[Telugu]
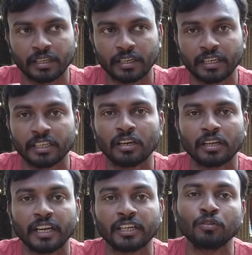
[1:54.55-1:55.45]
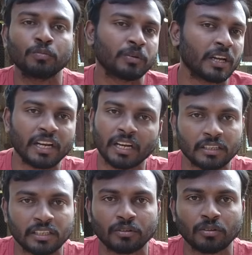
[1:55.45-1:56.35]
గడ్డ గడ్డ ఉప్పు కానీ అని
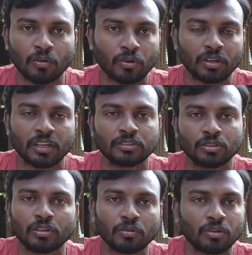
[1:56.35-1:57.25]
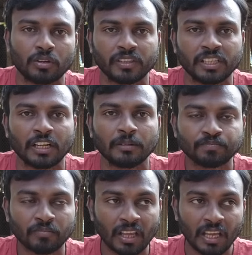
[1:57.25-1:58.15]
అంటారు ఒక్కొక్క చోట ఒక్కొక్క విధంగా
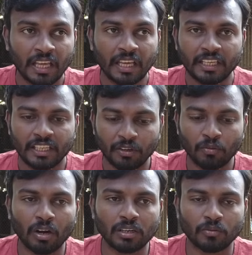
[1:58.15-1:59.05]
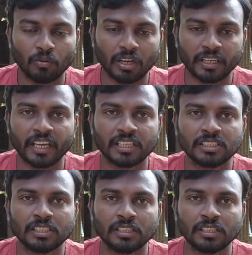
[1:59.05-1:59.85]
ఈ వాటర్ ఒక కేజీ